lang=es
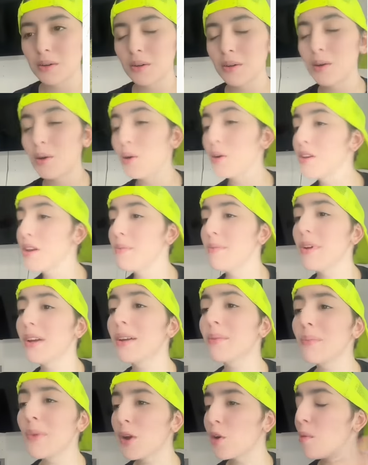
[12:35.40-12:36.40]
Oye, Vic,
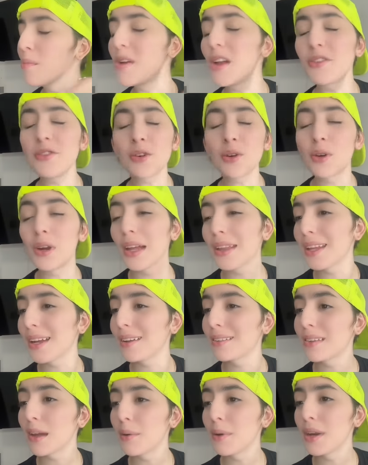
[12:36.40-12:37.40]
me comí el chocolate que
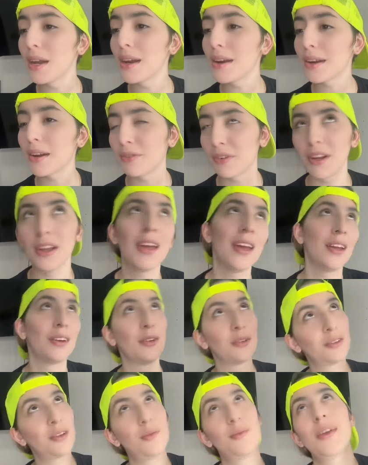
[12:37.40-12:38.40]
estaba en el refri. No
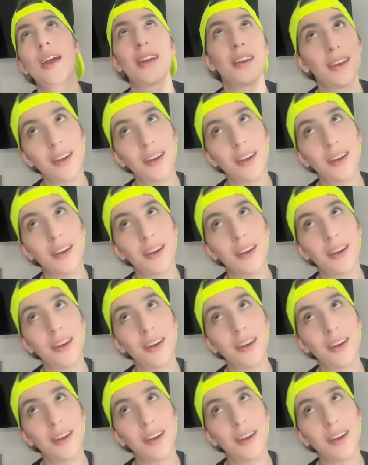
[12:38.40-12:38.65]
sabía que era